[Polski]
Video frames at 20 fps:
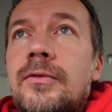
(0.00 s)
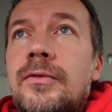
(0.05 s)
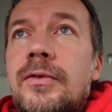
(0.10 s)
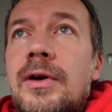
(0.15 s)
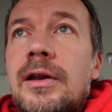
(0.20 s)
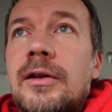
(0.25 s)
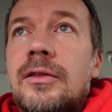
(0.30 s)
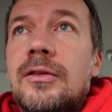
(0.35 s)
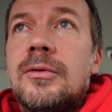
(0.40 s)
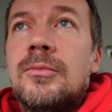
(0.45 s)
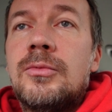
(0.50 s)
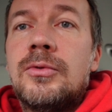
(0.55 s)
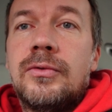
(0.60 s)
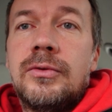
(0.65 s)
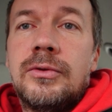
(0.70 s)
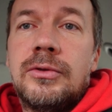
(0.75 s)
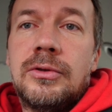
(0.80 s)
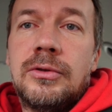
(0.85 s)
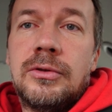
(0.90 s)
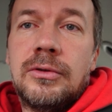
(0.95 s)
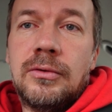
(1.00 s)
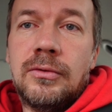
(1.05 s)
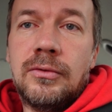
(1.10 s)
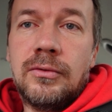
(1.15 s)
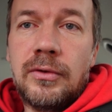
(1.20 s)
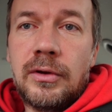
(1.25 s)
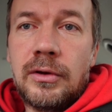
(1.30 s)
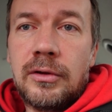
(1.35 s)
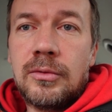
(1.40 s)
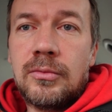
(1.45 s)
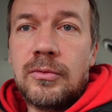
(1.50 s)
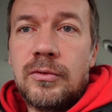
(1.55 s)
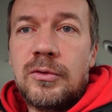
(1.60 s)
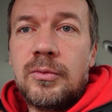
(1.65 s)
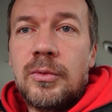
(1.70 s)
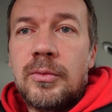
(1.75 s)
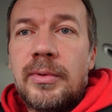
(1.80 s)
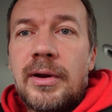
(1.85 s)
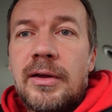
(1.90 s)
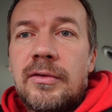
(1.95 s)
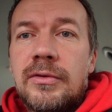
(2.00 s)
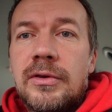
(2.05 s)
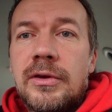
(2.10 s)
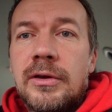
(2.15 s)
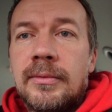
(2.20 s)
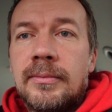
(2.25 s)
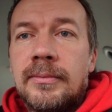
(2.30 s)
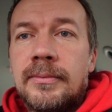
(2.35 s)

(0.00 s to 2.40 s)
warto mówić, warto mówić poprawnie.